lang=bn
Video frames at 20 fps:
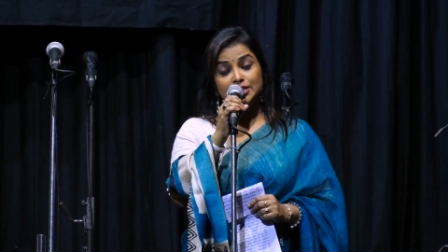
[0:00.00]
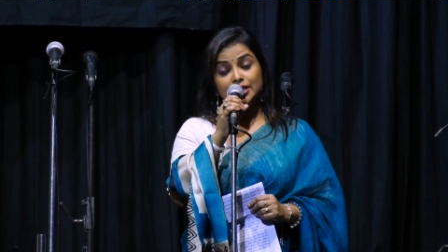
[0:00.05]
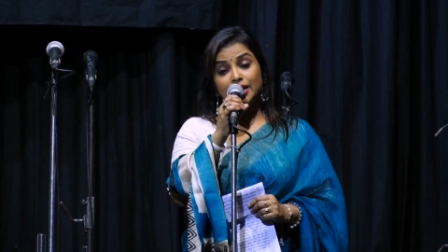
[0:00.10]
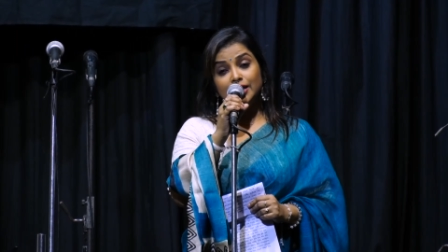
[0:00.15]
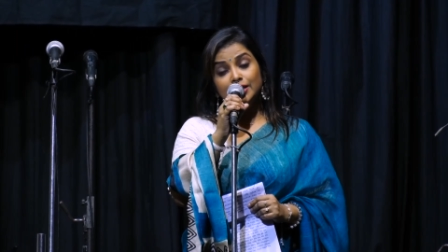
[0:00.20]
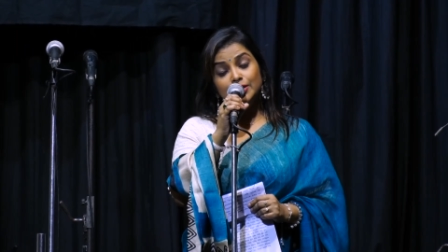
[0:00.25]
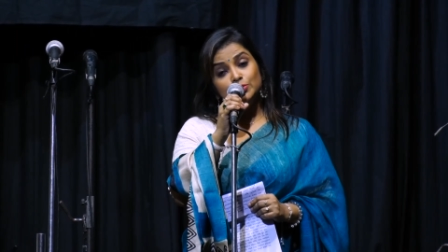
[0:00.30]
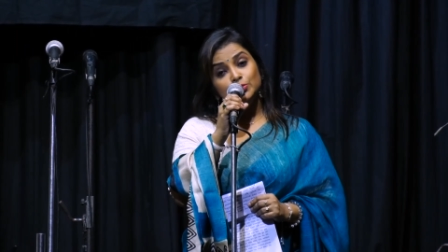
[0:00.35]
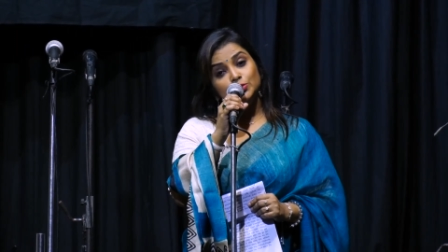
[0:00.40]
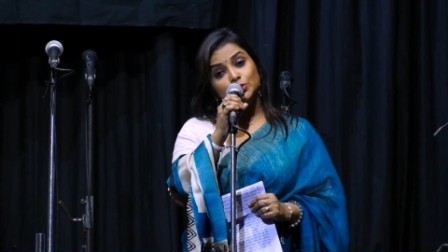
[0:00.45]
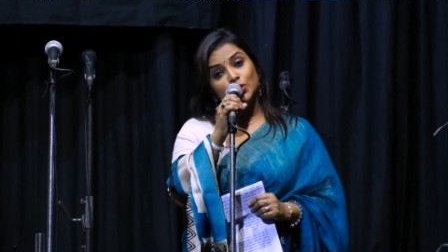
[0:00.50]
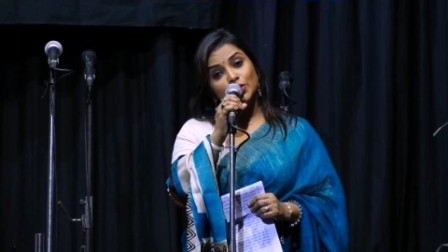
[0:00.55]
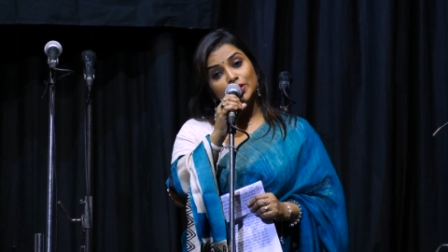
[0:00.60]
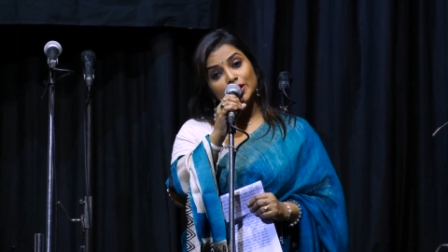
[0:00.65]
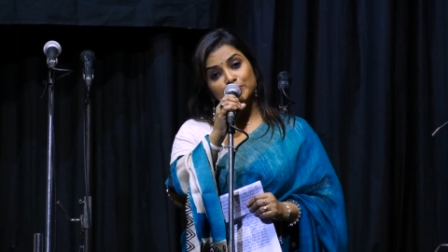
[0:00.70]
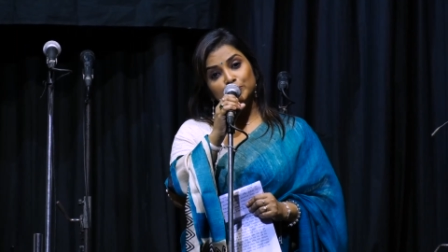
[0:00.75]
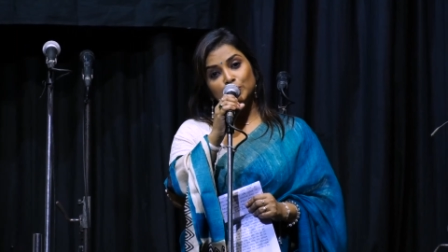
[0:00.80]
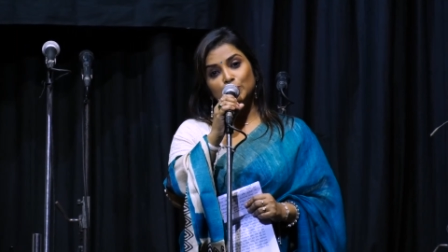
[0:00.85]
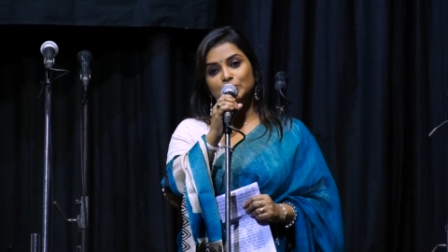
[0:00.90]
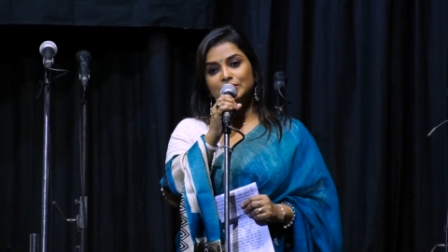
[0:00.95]
সেই
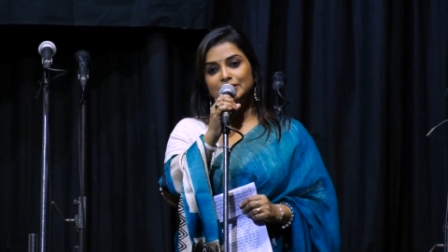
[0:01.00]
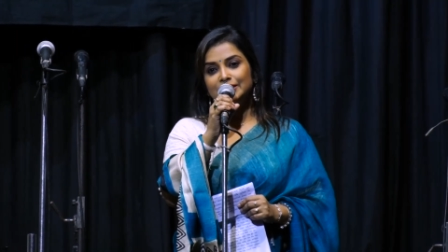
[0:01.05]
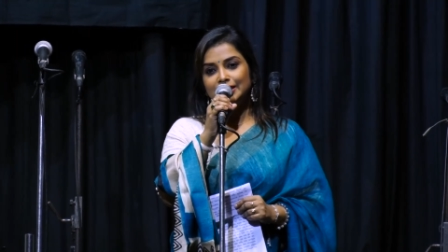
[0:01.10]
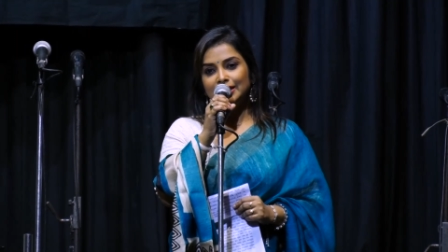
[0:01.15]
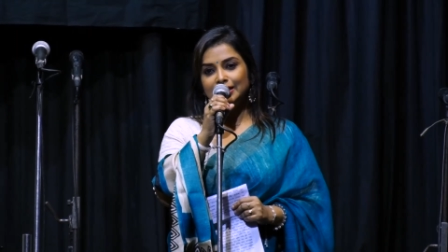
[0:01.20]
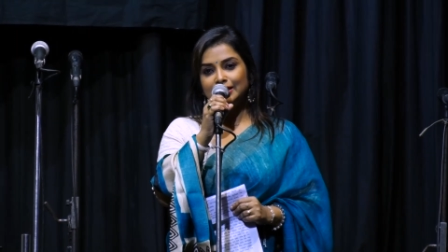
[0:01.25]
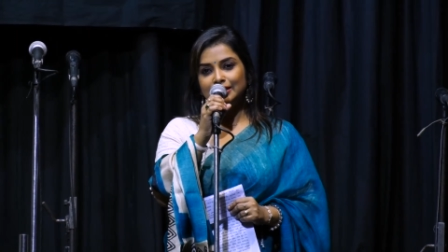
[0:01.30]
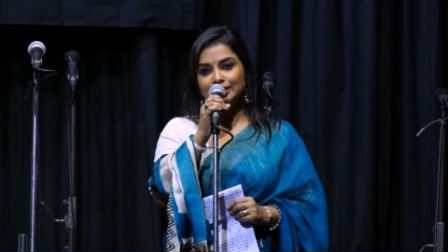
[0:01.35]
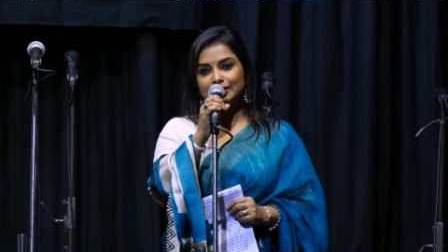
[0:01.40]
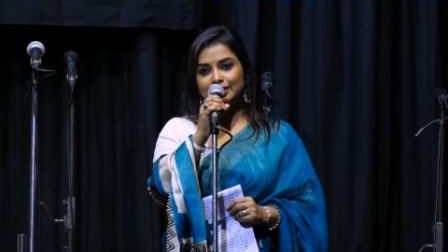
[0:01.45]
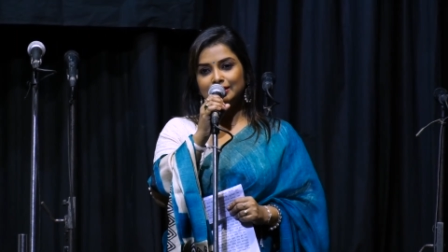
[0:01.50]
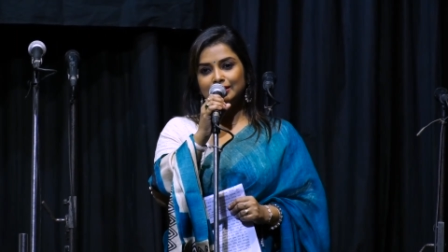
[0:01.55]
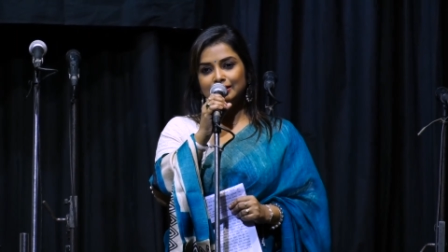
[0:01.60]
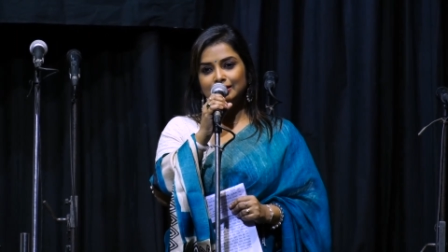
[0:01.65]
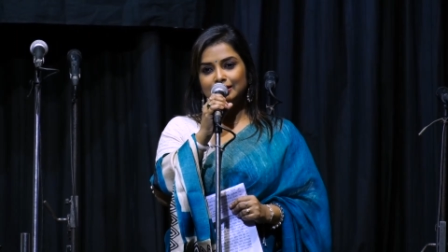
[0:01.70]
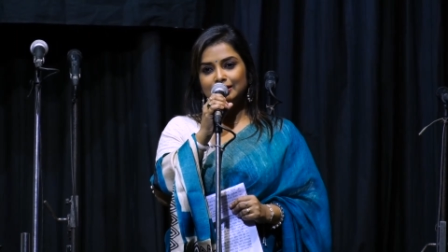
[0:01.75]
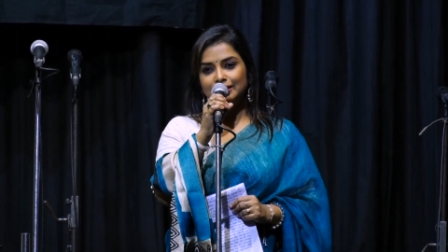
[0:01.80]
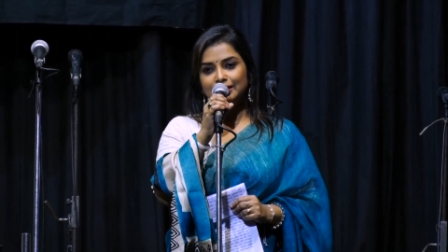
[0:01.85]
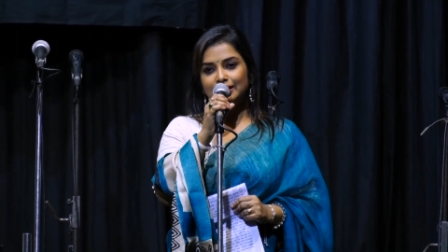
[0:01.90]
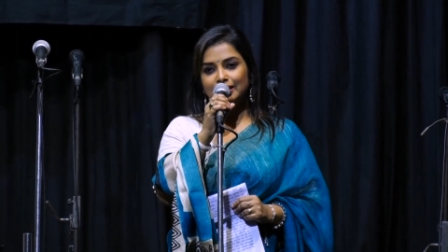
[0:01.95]
উতলা মনকে
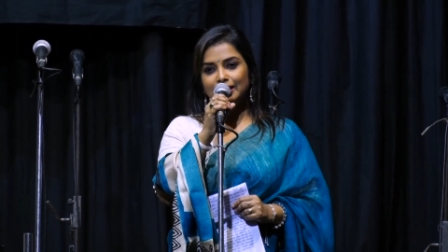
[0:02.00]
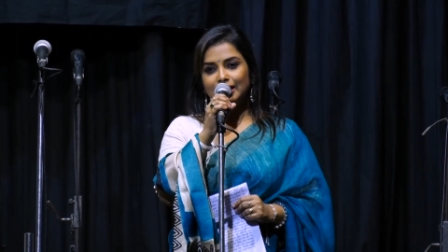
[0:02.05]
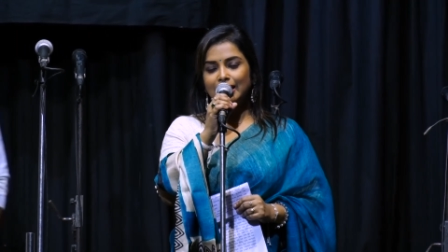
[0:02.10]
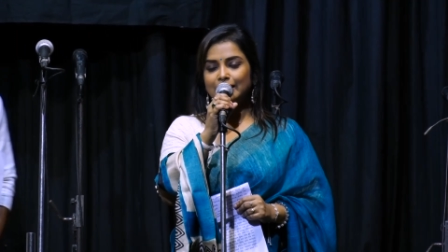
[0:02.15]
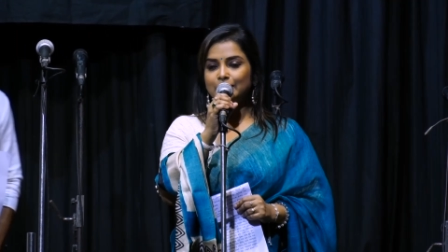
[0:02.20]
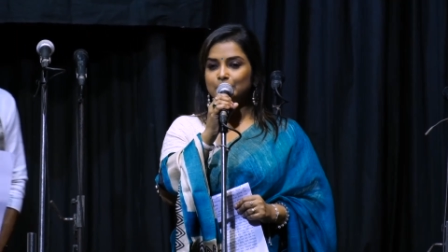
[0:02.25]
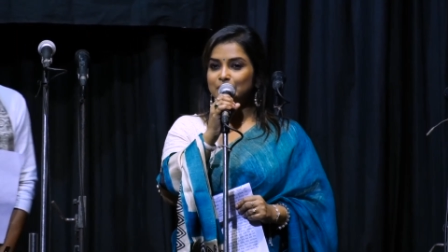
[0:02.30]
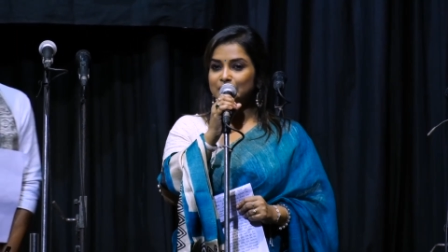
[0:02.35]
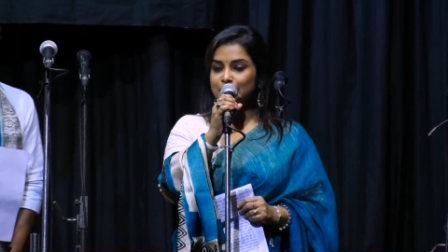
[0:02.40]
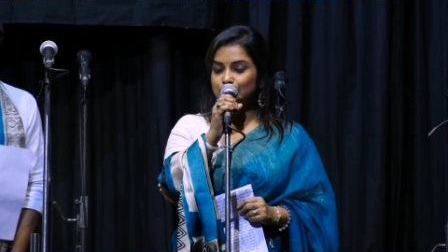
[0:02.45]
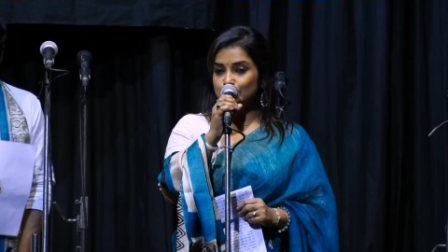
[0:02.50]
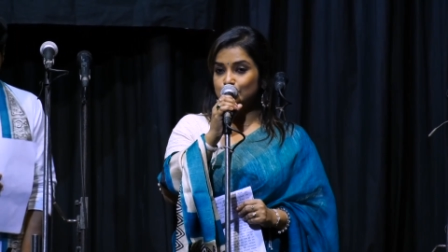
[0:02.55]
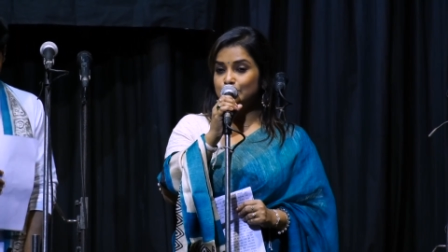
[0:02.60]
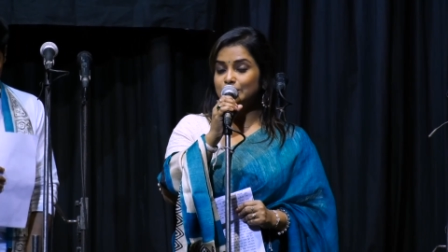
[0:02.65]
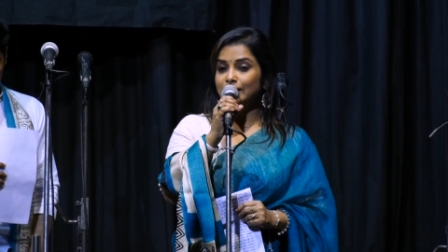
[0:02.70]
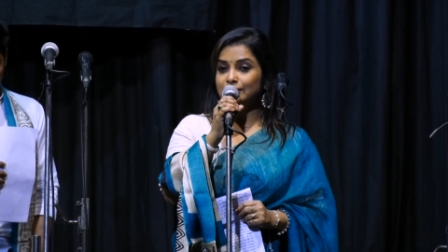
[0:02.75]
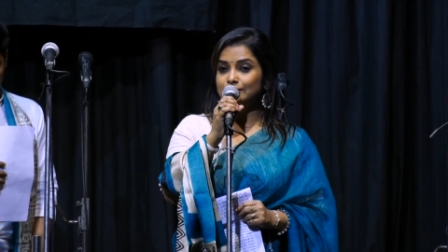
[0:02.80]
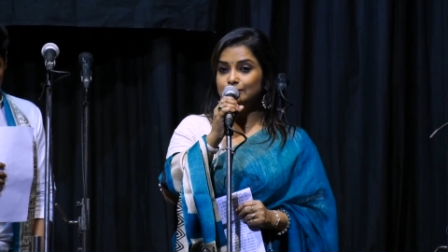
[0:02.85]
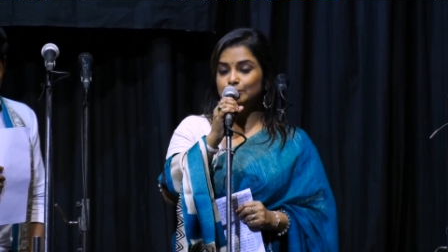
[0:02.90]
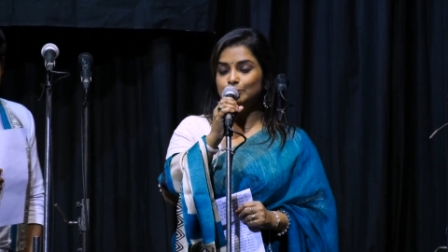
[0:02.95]
একমাত্র
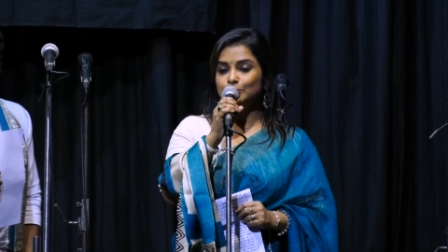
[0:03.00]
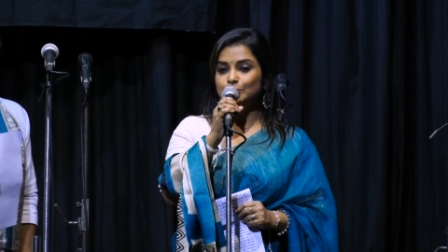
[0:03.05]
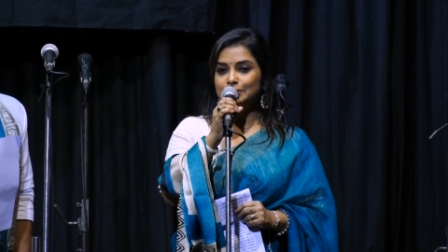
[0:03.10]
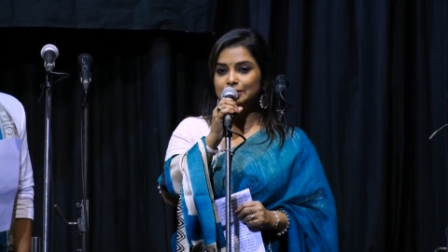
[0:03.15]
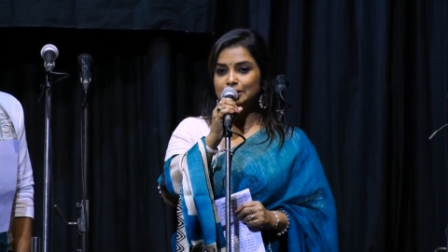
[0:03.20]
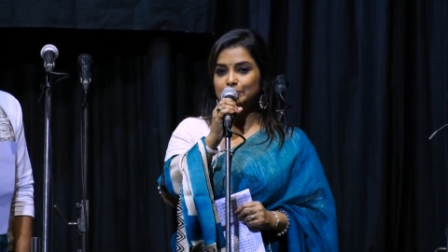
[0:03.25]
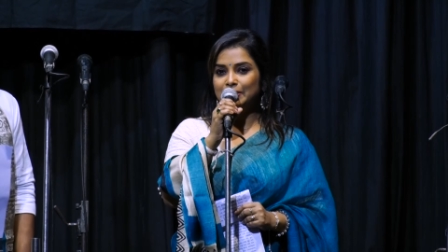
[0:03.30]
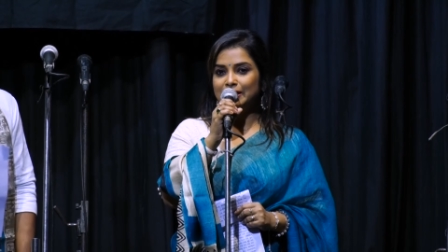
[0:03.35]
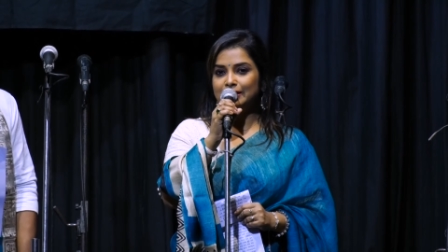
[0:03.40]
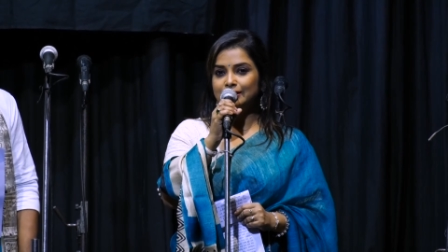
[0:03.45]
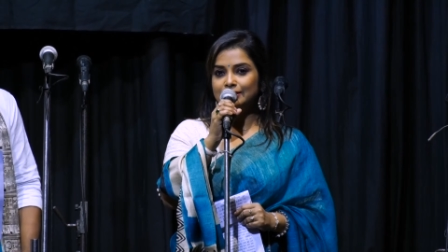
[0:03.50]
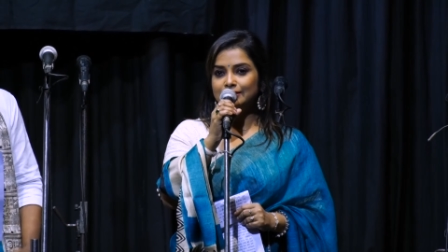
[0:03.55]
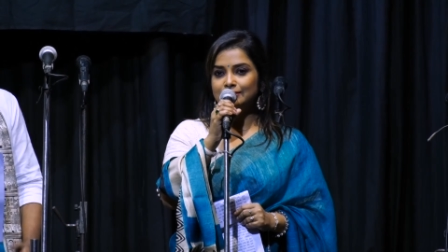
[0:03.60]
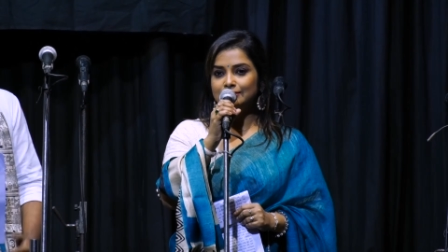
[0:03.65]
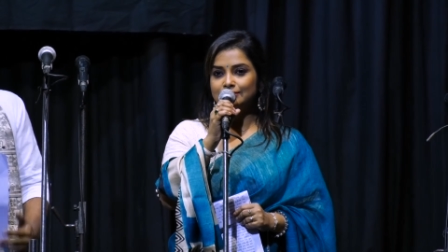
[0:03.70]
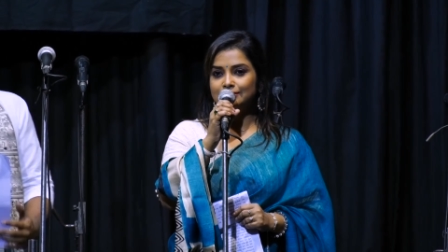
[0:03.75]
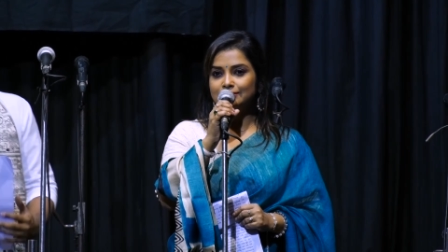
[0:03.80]
শান্ত করতে পারেন